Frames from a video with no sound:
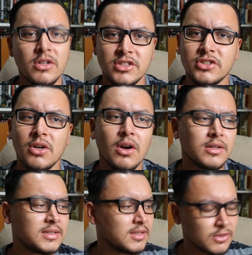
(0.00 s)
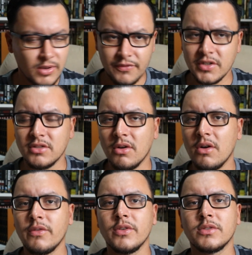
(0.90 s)
on-shots, graphic
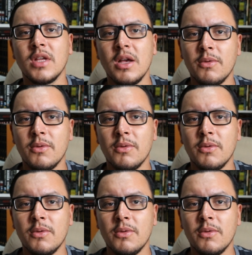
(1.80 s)
novels,